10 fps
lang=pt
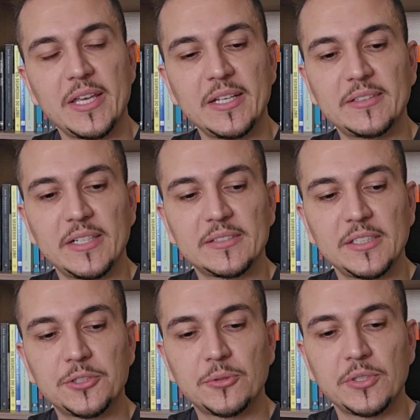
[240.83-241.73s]
E é
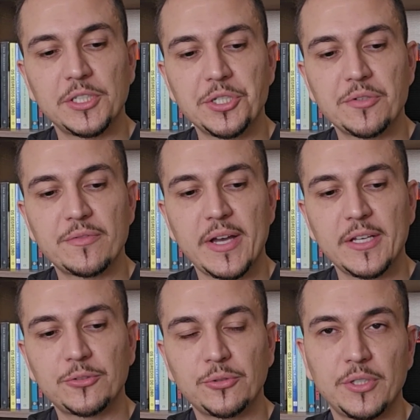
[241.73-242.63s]
interessante quando a gente
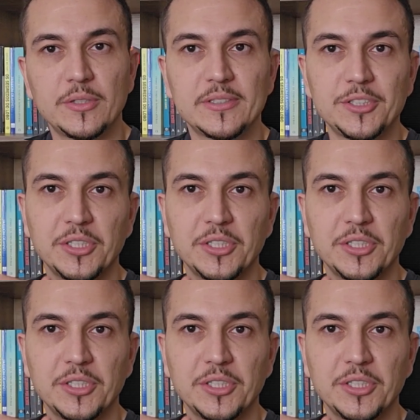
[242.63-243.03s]
vai estudando as